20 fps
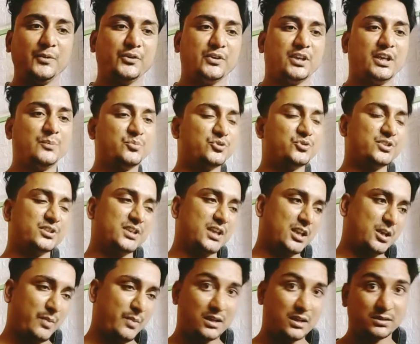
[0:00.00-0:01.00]
ना आपसे
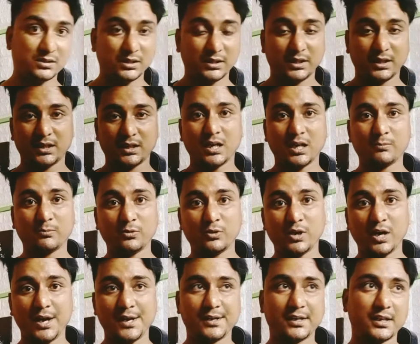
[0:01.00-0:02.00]
ज़्यादा बात करेंगे ना आपको
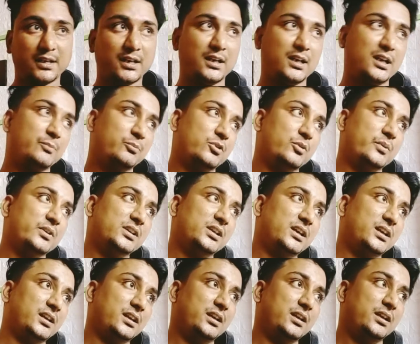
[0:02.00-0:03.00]
गाइड करेंगे ना आपको
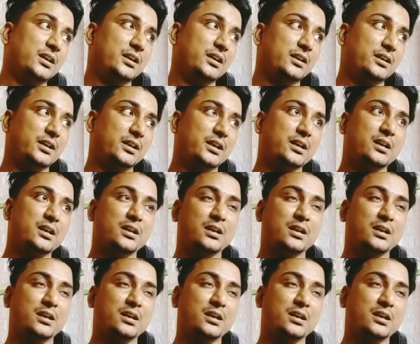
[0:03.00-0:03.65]
बताएंगे ठीक है